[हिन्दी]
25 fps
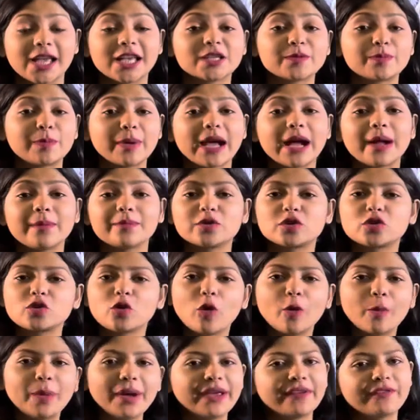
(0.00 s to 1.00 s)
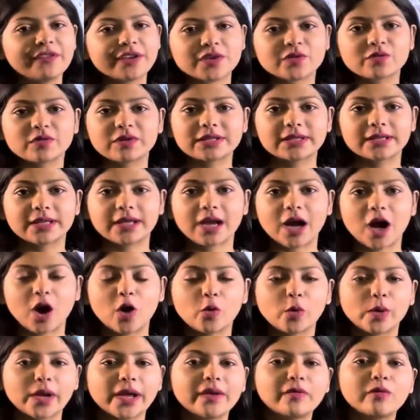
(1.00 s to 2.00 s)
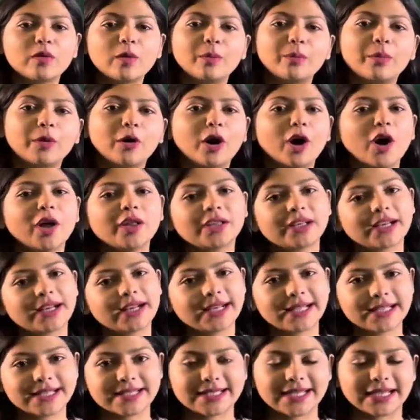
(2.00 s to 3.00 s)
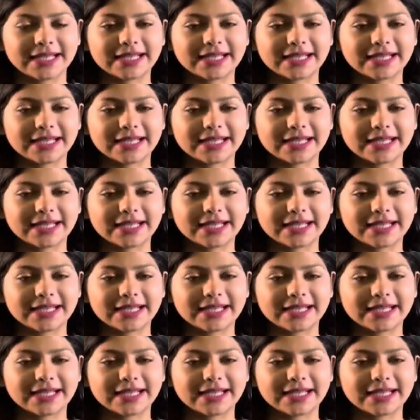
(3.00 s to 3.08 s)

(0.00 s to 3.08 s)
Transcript: इस पे आप जो भी विजुअल्स दिखाओगे वो बहुत रियलिस्टिक